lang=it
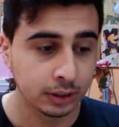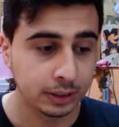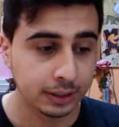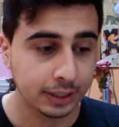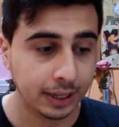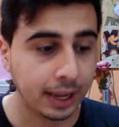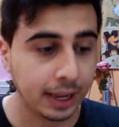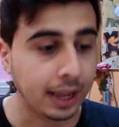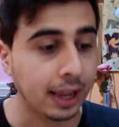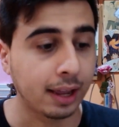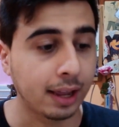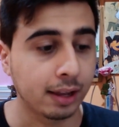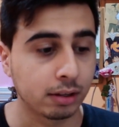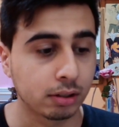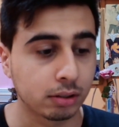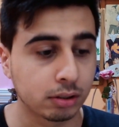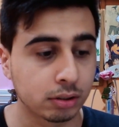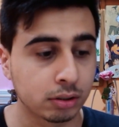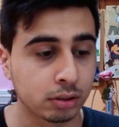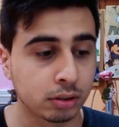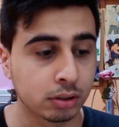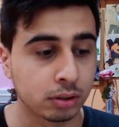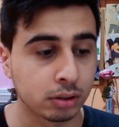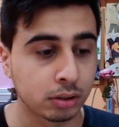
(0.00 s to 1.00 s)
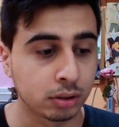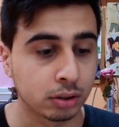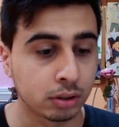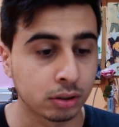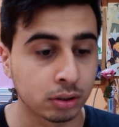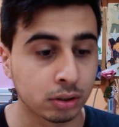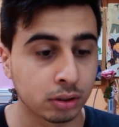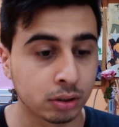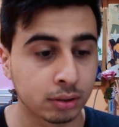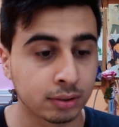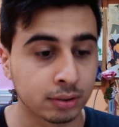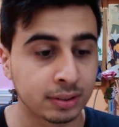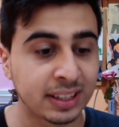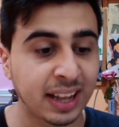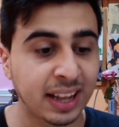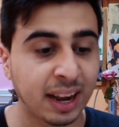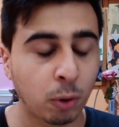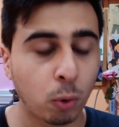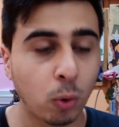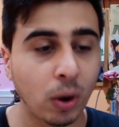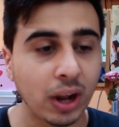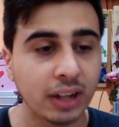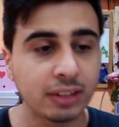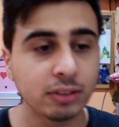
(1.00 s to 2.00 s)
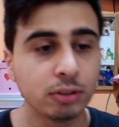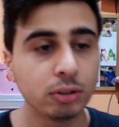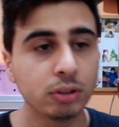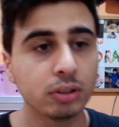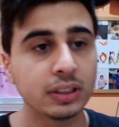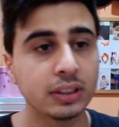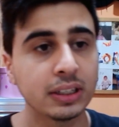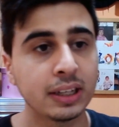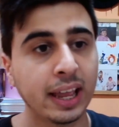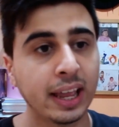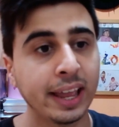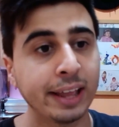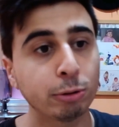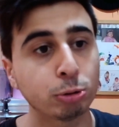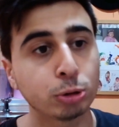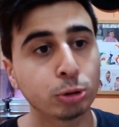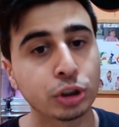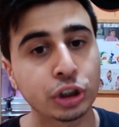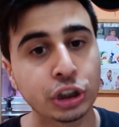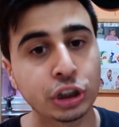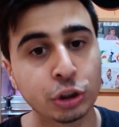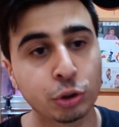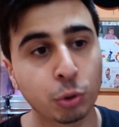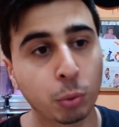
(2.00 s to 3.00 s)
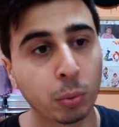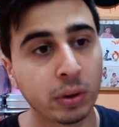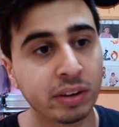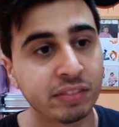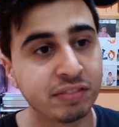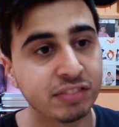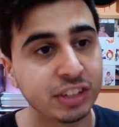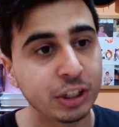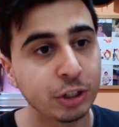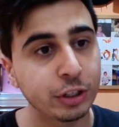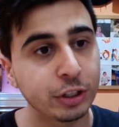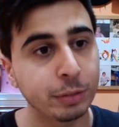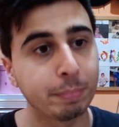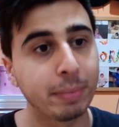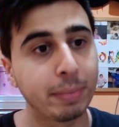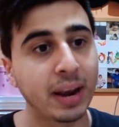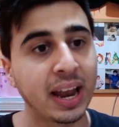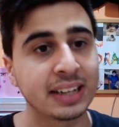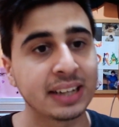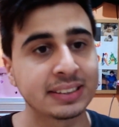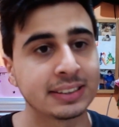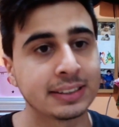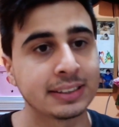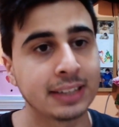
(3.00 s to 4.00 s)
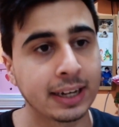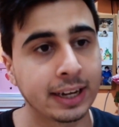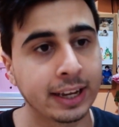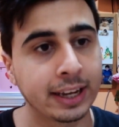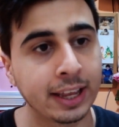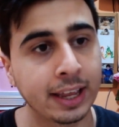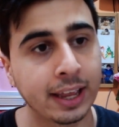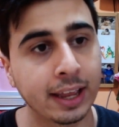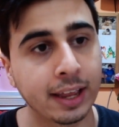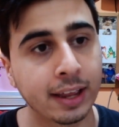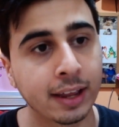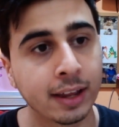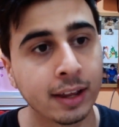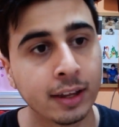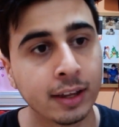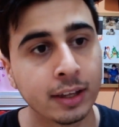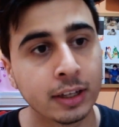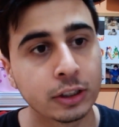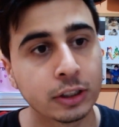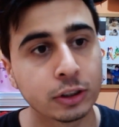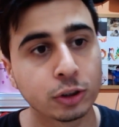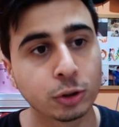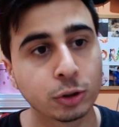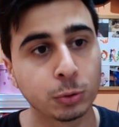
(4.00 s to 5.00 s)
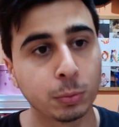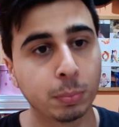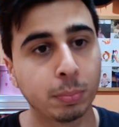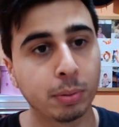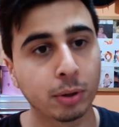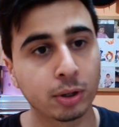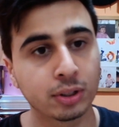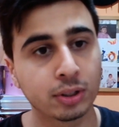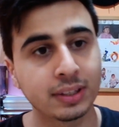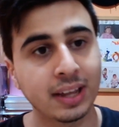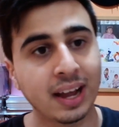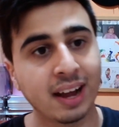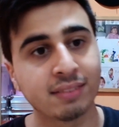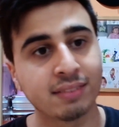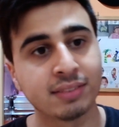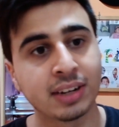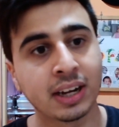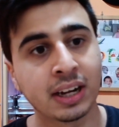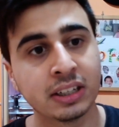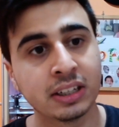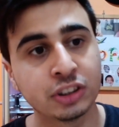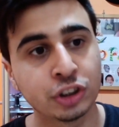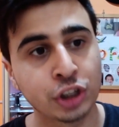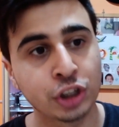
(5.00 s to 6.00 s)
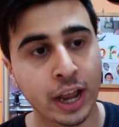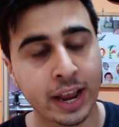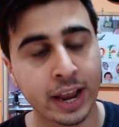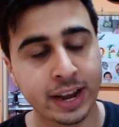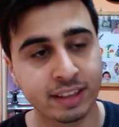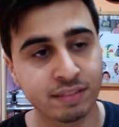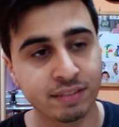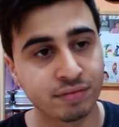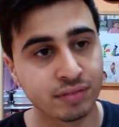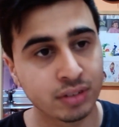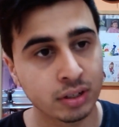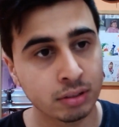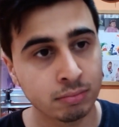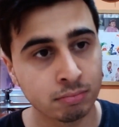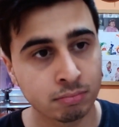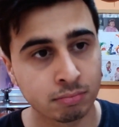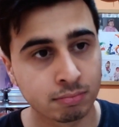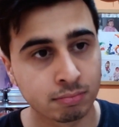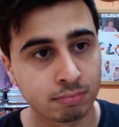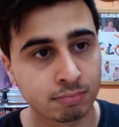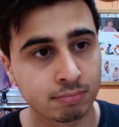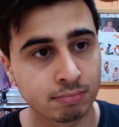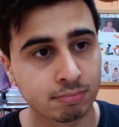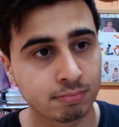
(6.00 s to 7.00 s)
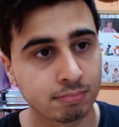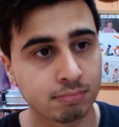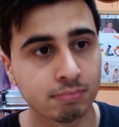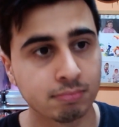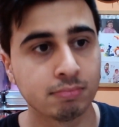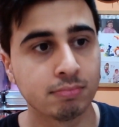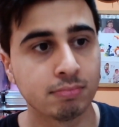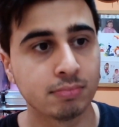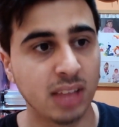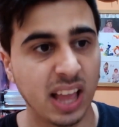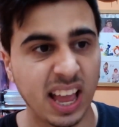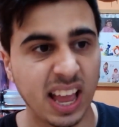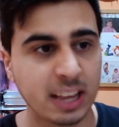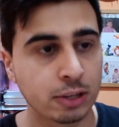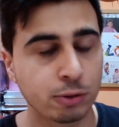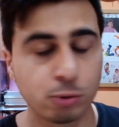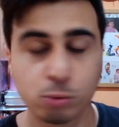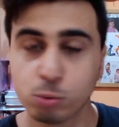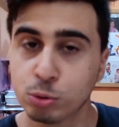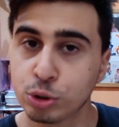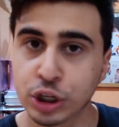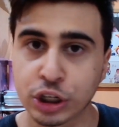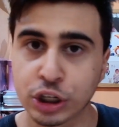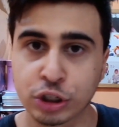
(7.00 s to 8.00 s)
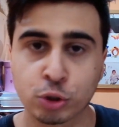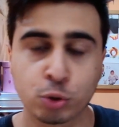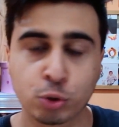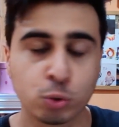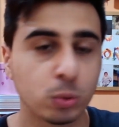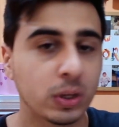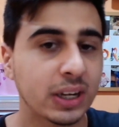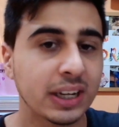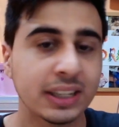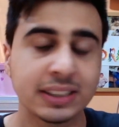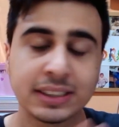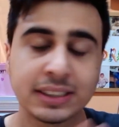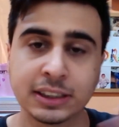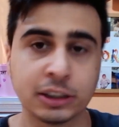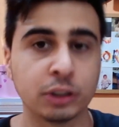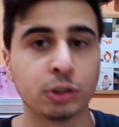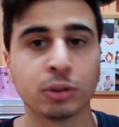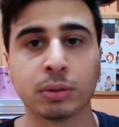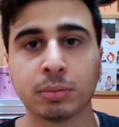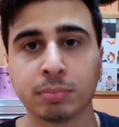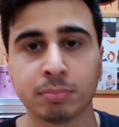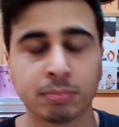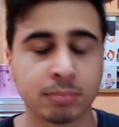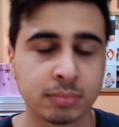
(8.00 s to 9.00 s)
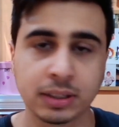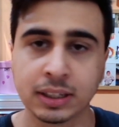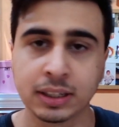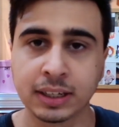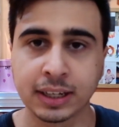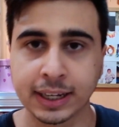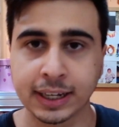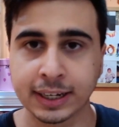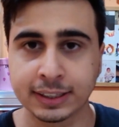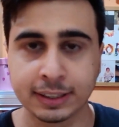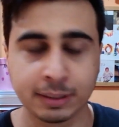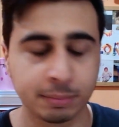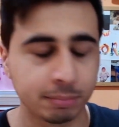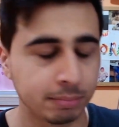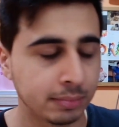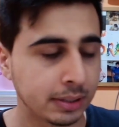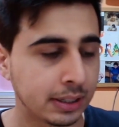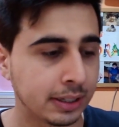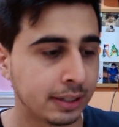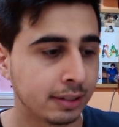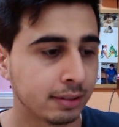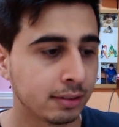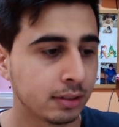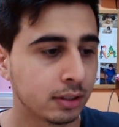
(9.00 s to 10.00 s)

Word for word: E uh, da quando è, è uscito quel Virti Blaster che supportava il Geniv, è successo un casino incredibile.